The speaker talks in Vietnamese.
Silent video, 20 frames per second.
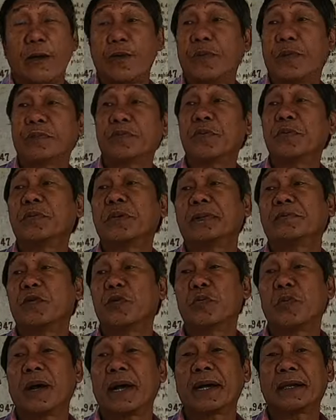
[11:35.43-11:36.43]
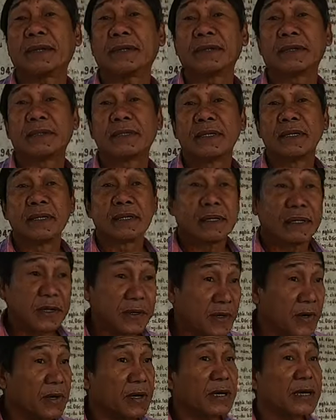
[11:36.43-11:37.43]
cậu ông cũng là buôn bán dạ.
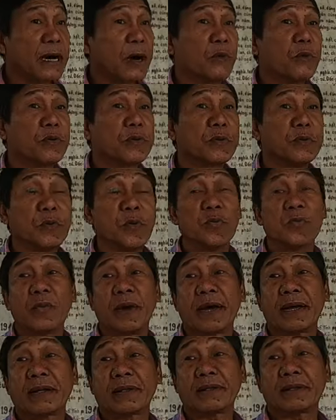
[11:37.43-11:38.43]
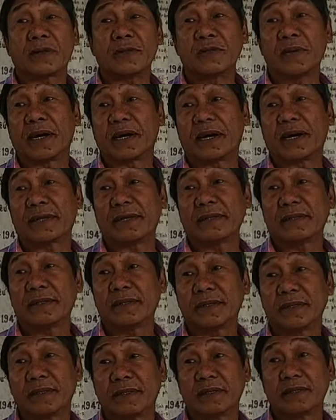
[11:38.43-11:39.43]
rồi con cậu cũng buôn bán cũng bằng ăn
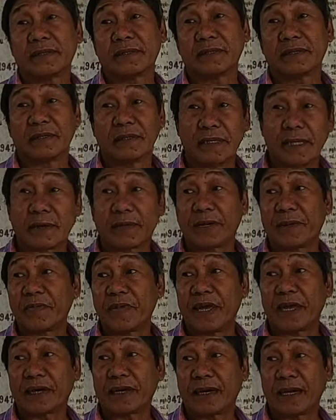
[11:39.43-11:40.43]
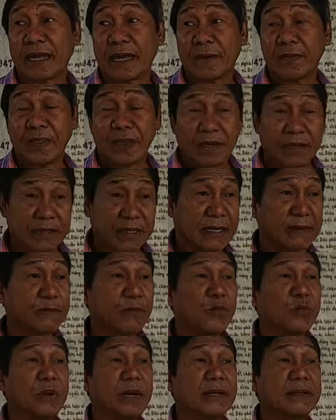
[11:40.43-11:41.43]
dạ. đó người nào làm việc thì làm người nào
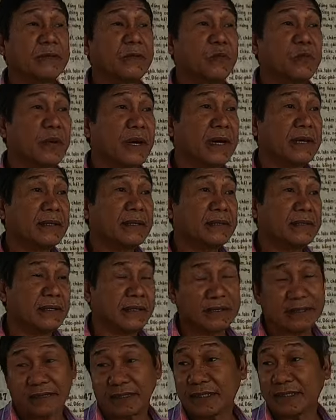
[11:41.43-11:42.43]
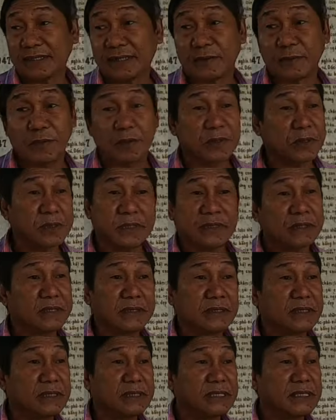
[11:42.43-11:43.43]
buôn bán thì buôn bán đó chứ đâu
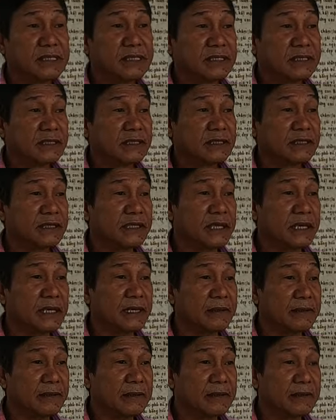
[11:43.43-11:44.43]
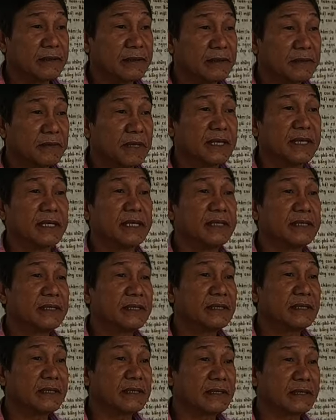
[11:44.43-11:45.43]
có gì đâu bình dạ. thường
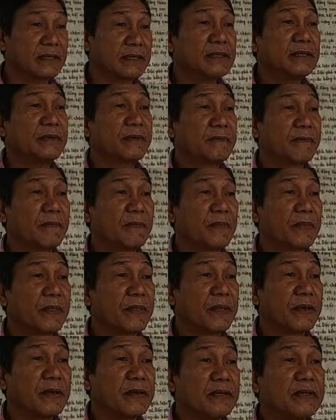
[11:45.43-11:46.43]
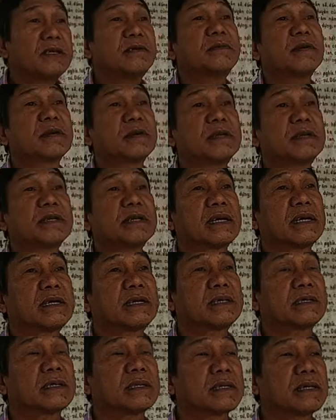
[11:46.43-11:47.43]
đó nhưng mà có một
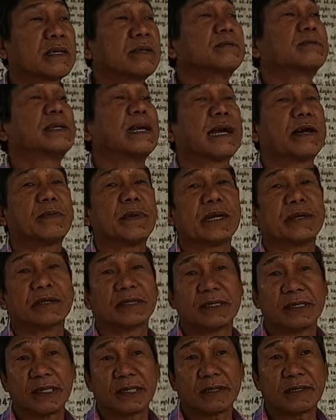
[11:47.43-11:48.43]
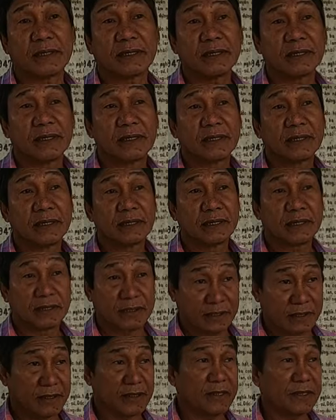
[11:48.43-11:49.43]
cái là không giàu bằng hồi xưa thôi
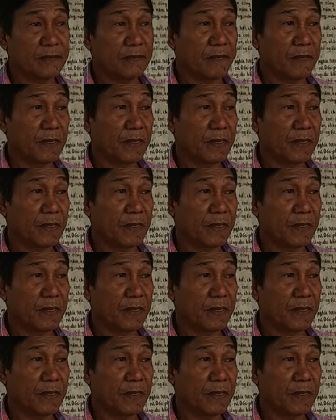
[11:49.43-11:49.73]
đó